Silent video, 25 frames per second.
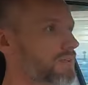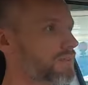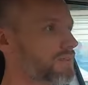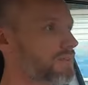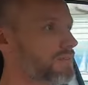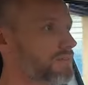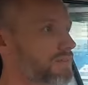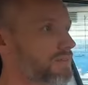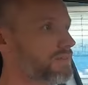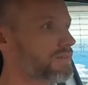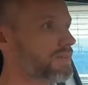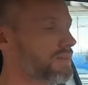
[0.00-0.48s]

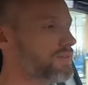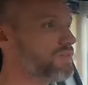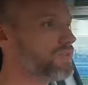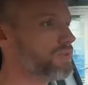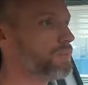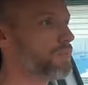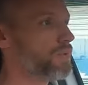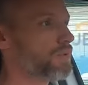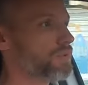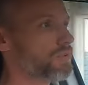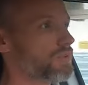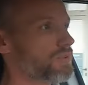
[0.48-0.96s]
C'est très
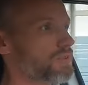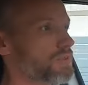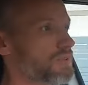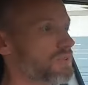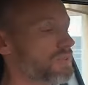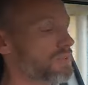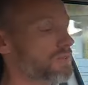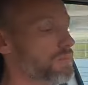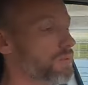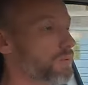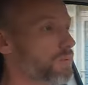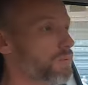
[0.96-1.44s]
surprenant, ce
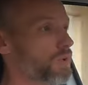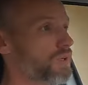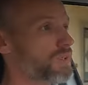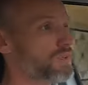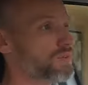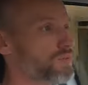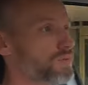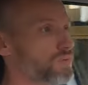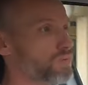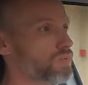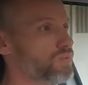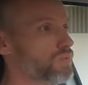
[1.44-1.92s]
qui, pour moi,
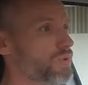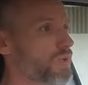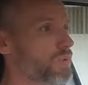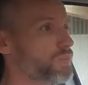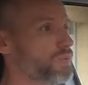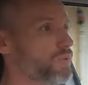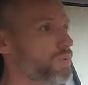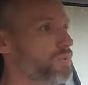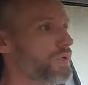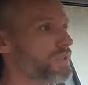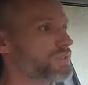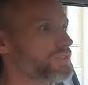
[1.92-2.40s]
tue un peu
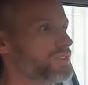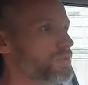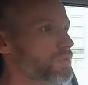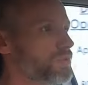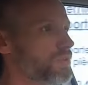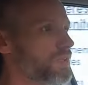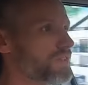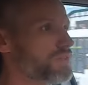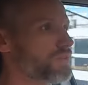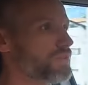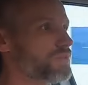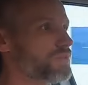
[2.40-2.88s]
le marché de l'occasion.